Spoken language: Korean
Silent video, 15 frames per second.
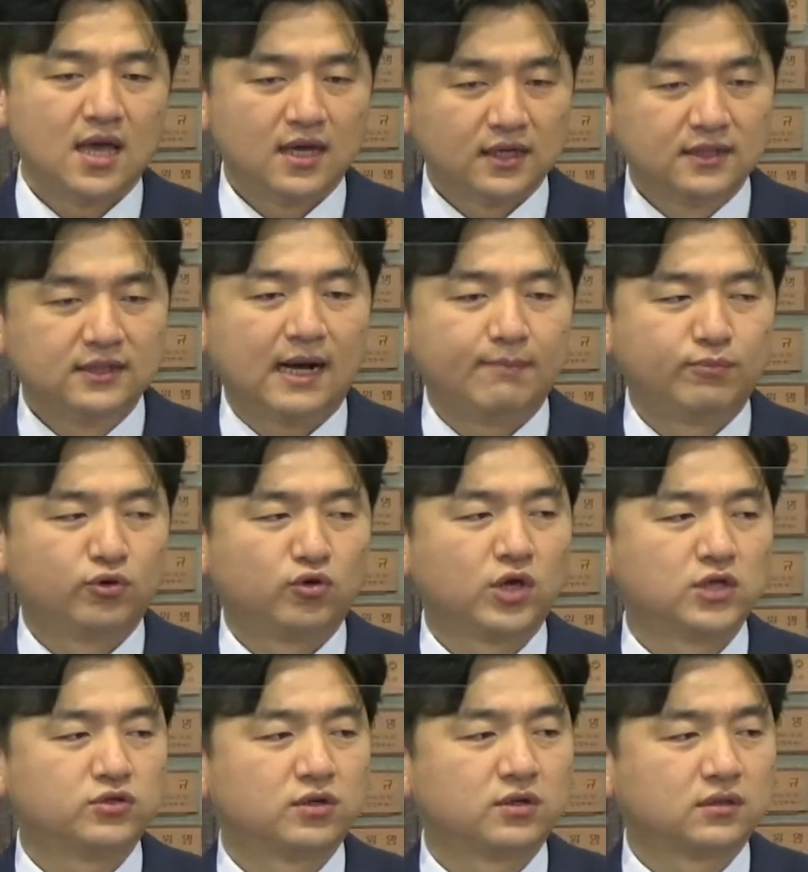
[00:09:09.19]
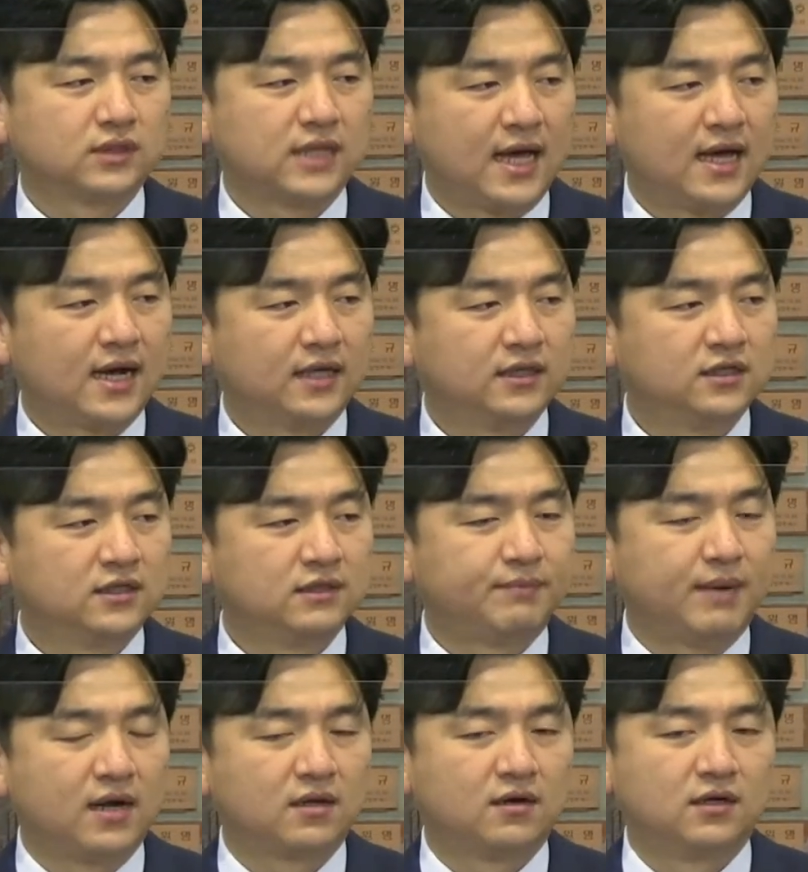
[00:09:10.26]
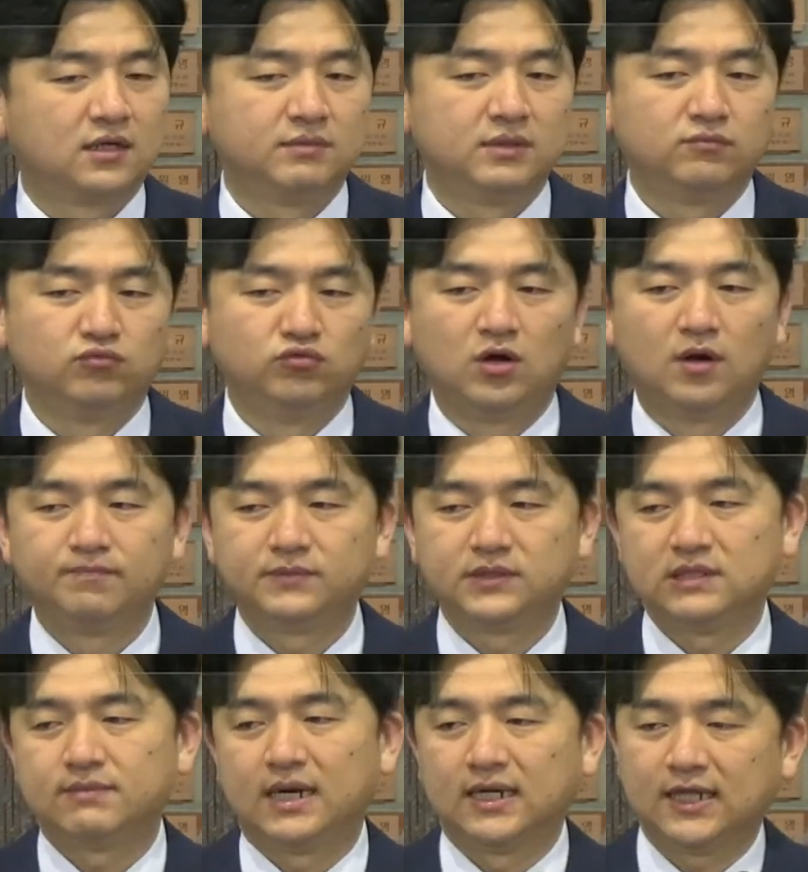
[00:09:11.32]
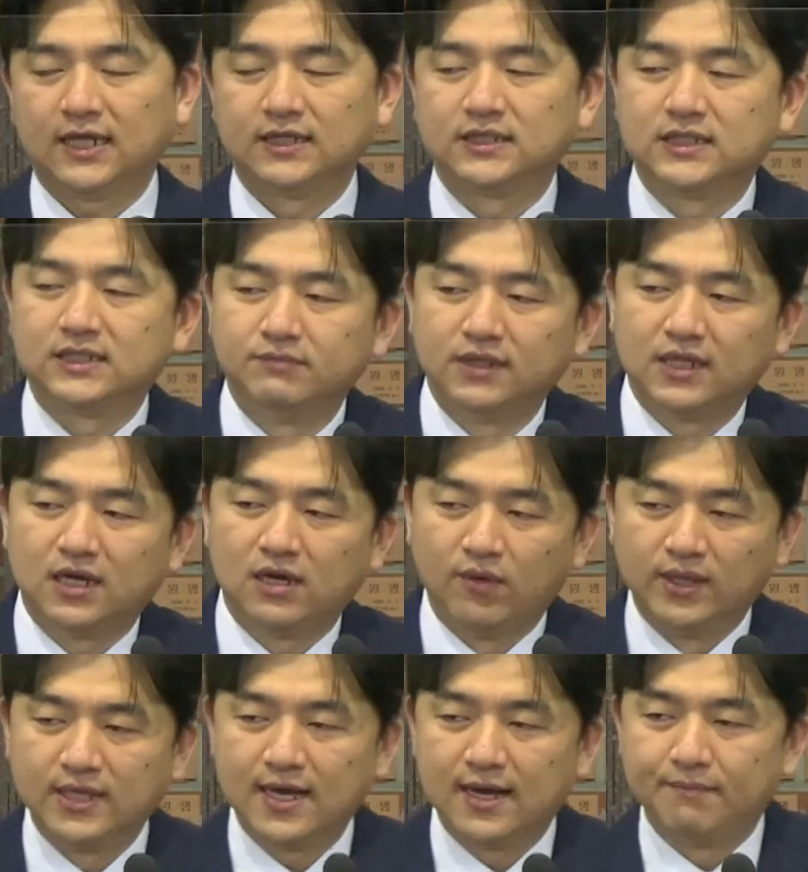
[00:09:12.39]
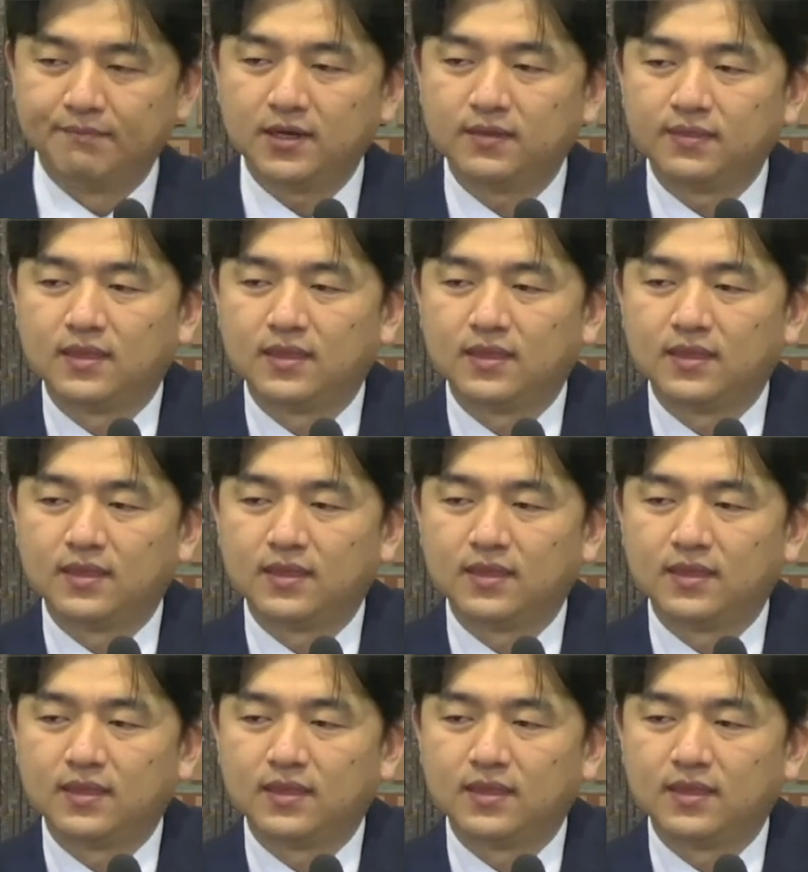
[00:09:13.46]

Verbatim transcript: 그 앞으로 계속 나아가는 그 발걸음이 무겁지만은 않습니다. 왜냐하면